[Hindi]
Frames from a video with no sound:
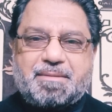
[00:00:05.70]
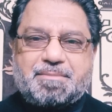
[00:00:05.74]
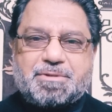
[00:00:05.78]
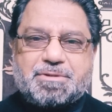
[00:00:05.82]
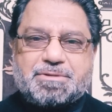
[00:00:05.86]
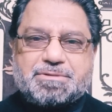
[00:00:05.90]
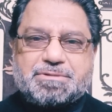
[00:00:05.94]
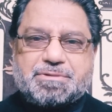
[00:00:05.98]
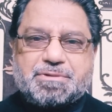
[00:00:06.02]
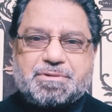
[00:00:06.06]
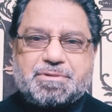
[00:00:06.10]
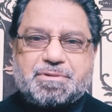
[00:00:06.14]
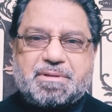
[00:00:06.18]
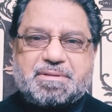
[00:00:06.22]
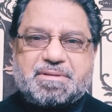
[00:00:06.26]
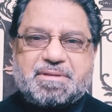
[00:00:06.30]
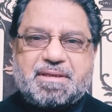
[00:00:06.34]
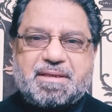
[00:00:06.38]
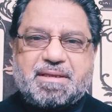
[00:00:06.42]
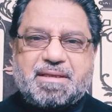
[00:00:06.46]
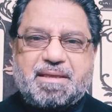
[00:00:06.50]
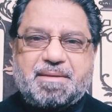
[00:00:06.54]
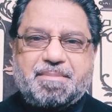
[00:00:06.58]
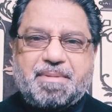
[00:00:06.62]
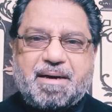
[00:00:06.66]
दोस्तों
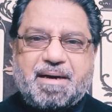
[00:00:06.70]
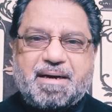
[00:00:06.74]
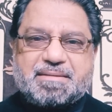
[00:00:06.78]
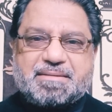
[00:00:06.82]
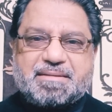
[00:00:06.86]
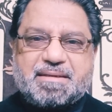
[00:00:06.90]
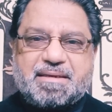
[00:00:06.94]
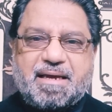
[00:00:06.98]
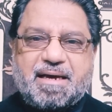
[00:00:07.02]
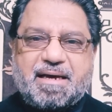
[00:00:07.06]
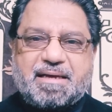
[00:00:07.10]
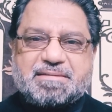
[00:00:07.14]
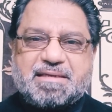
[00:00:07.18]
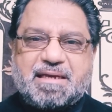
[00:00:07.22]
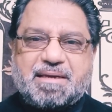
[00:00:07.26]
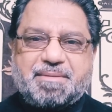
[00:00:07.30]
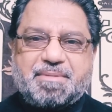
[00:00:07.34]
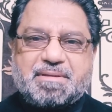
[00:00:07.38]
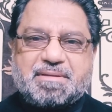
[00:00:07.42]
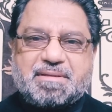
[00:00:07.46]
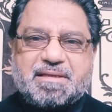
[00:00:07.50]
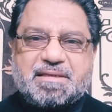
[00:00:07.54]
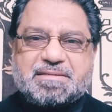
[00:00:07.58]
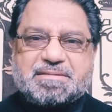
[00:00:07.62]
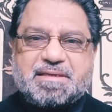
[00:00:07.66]
अंदर की बात रियाज
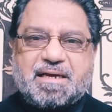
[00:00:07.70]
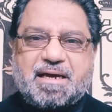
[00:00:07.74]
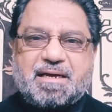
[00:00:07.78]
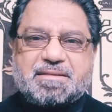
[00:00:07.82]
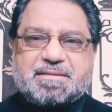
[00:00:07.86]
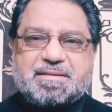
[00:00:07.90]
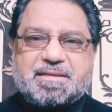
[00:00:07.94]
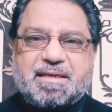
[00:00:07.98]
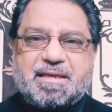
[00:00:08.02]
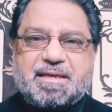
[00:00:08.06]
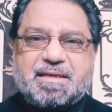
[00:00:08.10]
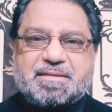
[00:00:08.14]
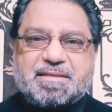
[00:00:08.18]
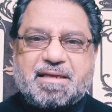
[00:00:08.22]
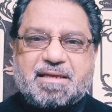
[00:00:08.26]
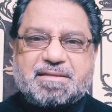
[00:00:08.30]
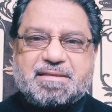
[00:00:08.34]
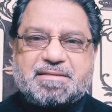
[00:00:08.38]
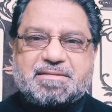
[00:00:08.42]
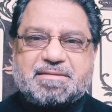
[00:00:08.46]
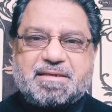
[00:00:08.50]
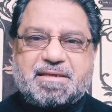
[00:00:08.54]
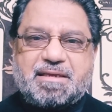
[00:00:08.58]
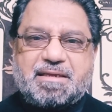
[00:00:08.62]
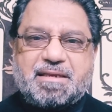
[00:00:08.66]
अहमद के साथ के
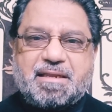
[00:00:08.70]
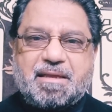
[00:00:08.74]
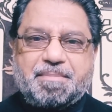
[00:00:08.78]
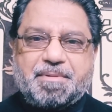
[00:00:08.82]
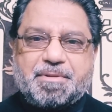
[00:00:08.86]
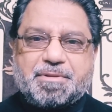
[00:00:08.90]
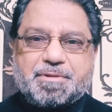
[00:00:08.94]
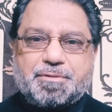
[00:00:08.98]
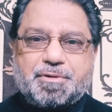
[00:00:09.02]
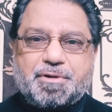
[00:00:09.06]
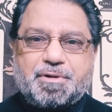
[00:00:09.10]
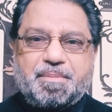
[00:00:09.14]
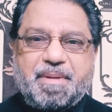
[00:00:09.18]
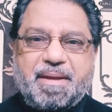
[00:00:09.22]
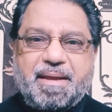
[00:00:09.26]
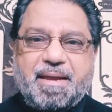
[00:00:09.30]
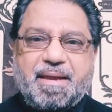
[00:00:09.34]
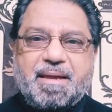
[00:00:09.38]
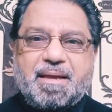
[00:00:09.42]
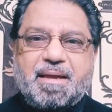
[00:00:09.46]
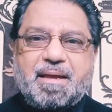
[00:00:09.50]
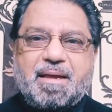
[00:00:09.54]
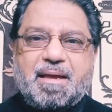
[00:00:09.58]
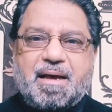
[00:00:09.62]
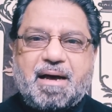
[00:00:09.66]
ताज़ा तरीन एपिसोड
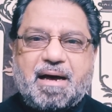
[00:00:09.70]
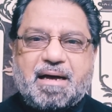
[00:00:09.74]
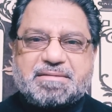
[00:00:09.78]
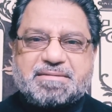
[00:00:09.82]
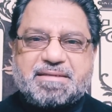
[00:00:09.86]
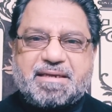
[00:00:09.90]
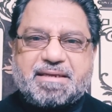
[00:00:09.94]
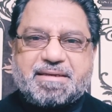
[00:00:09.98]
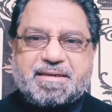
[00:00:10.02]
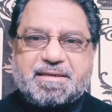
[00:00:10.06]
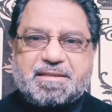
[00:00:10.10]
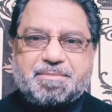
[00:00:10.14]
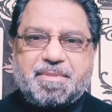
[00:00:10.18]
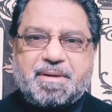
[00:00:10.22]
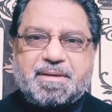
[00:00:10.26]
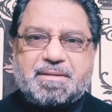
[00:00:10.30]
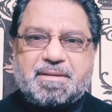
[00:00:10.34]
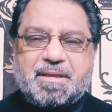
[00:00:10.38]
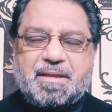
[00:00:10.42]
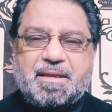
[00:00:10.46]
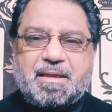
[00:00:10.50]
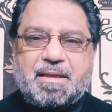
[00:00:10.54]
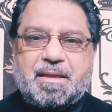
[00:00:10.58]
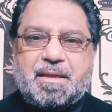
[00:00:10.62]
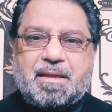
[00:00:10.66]
में आज खिदमत